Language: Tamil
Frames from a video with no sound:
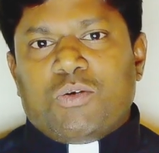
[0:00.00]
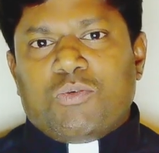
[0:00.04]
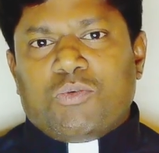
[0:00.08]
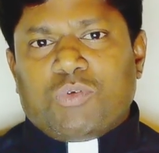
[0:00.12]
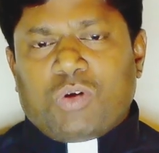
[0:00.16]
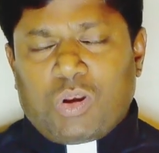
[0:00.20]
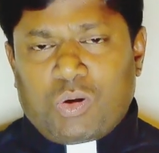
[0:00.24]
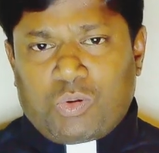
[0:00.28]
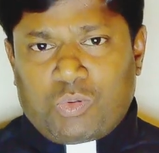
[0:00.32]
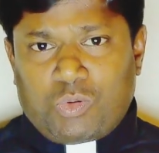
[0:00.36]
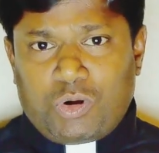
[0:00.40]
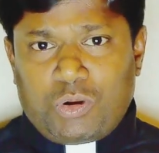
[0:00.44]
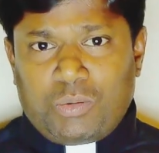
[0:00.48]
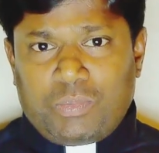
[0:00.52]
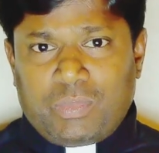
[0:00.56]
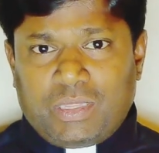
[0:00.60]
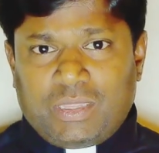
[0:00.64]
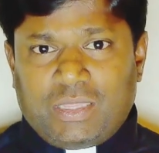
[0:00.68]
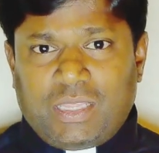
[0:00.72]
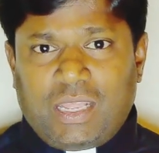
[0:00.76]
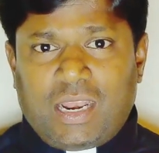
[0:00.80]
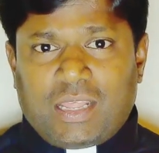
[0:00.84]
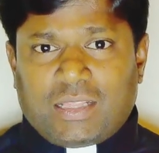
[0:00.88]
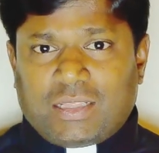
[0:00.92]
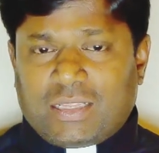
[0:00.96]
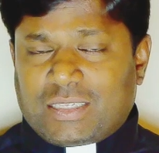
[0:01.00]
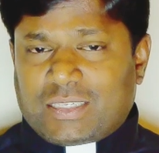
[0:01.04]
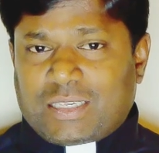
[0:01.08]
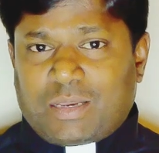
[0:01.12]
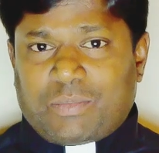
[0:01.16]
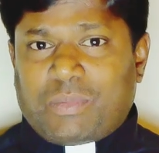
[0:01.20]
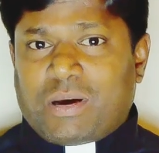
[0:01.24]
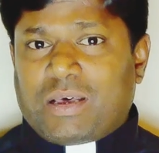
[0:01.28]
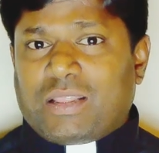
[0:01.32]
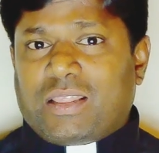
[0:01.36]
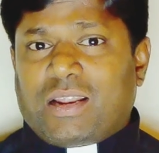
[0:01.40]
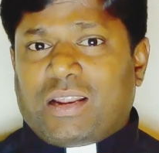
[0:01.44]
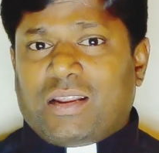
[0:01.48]
உங்கள் குடும்பத்தில் அந்த
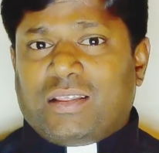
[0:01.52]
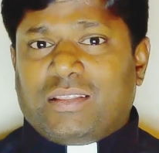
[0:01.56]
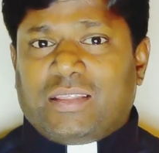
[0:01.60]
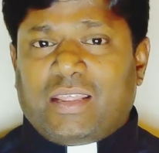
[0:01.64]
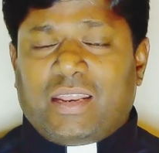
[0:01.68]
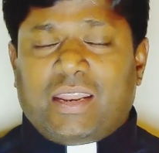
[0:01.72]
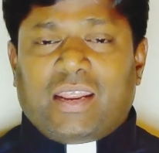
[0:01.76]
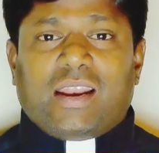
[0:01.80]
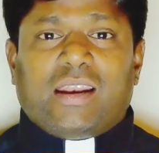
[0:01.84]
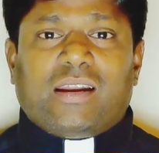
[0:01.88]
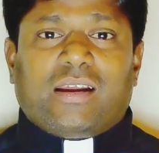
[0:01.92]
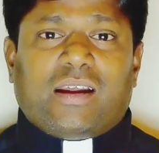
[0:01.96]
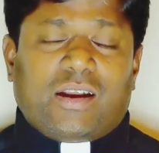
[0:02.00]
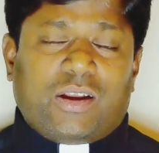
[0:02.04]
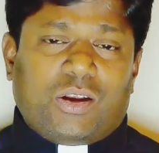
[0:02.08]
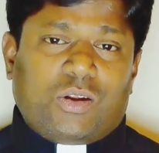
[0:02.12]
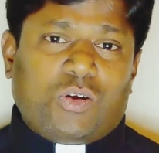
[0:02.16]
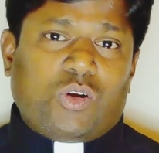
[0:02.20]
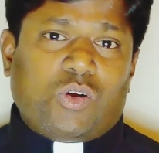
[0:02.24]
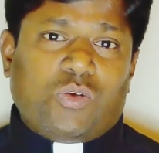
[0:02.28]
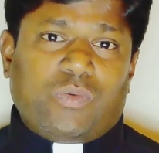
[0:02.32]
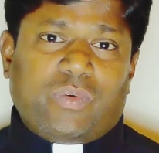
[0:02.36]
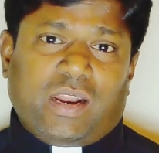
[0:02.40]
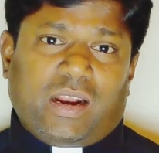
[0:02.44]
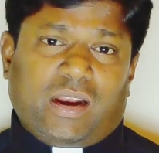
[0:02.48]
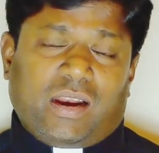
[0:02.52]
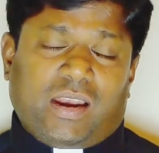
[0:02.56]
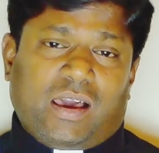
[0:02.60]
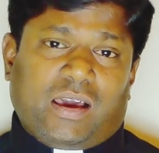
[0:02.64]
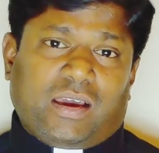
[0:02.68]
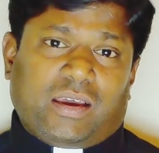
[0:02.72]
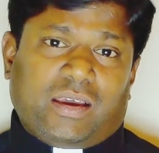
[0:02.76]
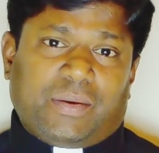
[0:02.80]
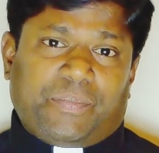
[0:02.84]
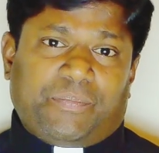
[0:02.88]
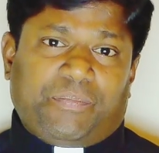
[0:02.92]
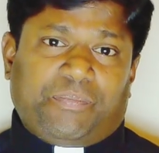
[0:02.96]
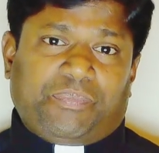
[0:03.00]
சமாதானத்தை நீங்கள்
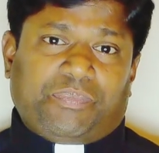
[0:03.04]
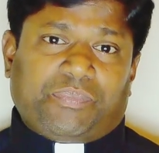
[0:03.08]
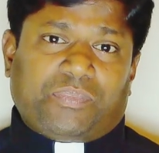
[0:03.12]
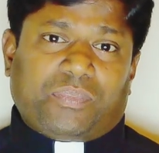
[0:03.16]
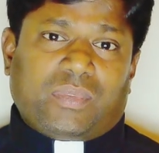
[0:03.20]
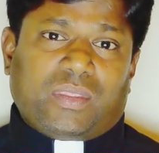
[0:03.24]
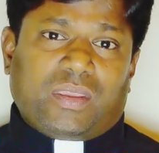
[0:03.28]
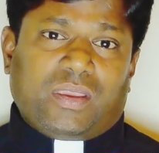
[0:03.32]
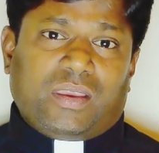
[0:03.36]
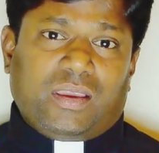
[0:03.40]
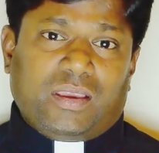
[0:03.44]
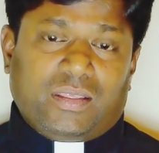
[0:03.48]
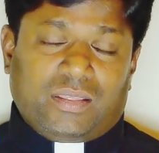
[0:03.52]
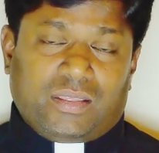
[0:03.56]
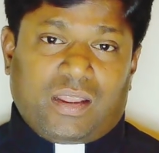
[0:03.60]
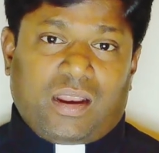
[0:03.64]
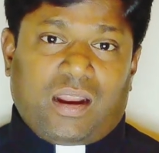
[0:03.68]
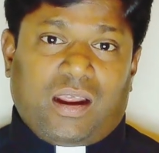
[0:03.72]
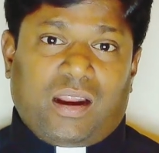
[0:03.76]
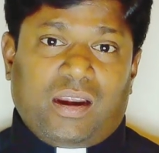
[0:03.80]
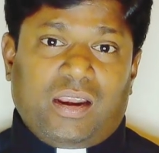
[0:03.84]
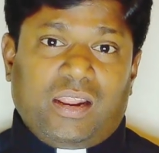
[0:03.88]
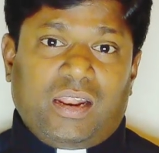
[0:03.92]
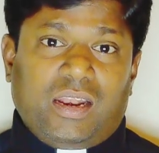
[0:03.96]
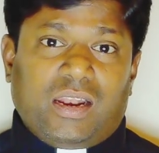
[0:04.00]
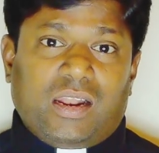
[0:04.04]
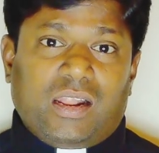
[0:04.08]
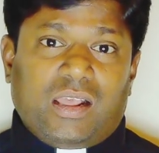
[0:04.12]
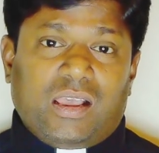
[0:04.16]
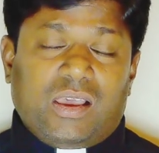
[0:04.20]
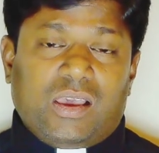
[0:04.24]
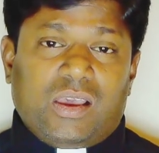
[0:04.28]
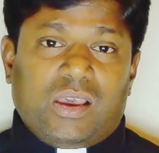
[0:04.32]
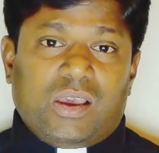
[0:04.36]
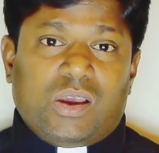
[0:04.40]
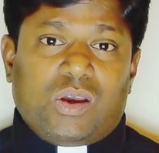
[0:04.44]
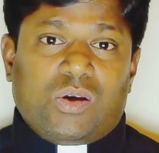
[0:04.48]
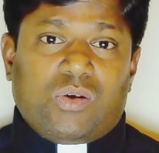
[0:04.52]
கண்டுகொள்வீர்களாக இந்த நாளில்
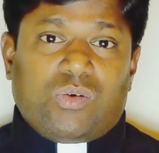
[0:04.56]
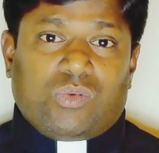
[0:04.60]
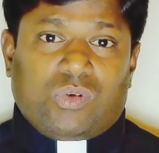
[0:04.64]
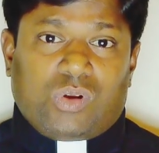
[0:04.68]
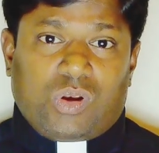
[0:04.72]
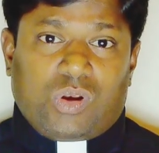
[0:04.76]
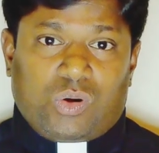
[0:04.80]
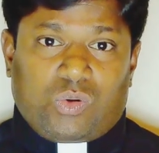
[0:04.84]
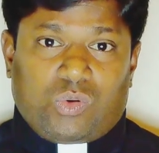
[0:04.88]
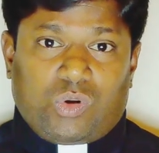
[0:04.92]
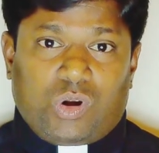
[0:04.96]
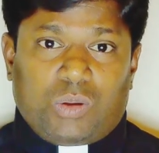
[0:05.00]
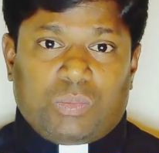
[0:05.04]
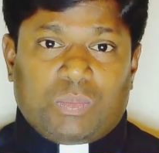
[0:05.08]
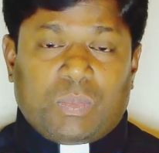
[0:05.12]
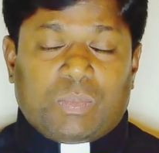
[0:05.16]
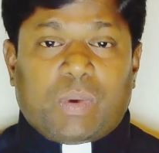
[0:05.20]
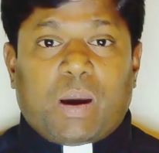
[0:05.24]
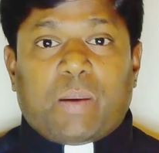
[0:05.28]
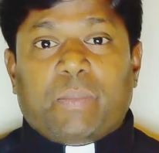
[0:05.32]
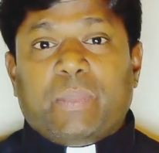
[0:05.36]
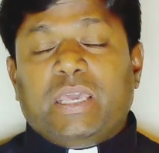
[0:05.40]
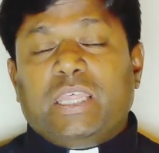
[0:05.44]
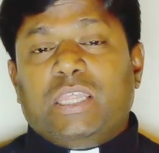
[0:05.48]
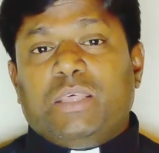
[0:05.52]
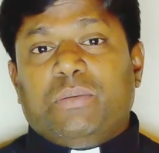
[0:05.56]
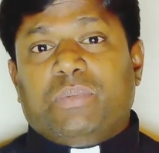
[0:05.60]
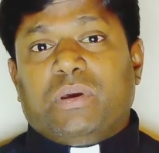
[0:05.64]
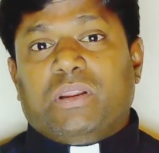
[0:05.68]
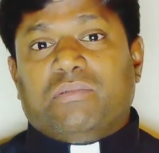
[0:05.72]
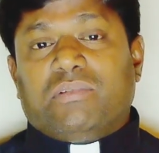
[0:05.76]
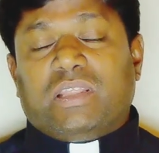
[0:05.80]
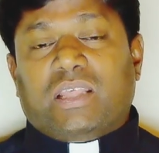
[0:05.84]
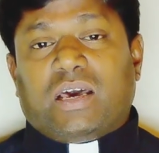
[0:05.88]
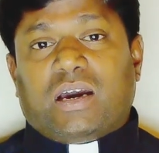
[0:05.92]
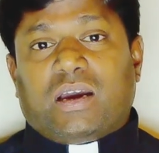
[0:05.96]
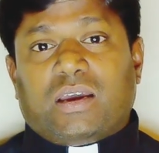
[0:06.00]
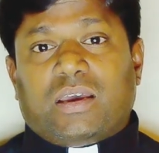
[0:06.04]
உங்கள் குடும்பம் அமைதி
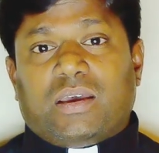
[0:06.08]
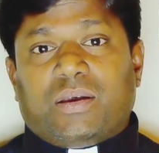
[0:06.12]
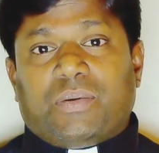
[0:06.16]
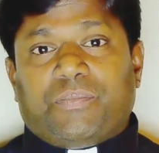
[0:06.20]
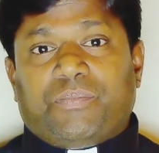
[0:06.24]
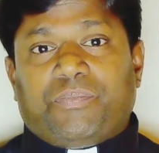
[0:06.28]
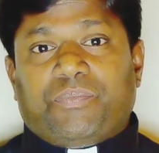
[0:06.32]
பெறுவதாக